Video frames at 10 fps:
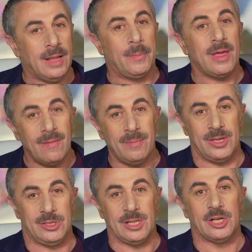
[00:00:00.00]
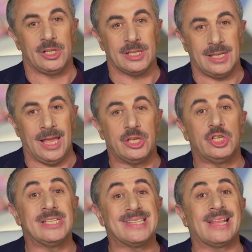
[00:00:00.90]
на первом месте должна стоять
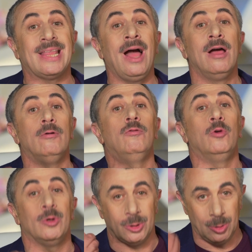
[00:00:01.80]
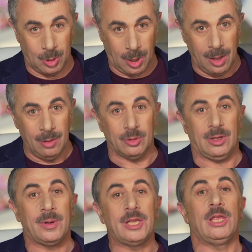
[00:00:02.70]
чистота воздуха.
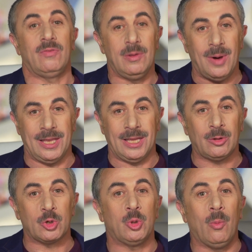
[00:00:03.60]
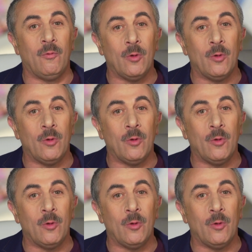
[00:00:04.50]
Вот обратите внимание на то, чтобы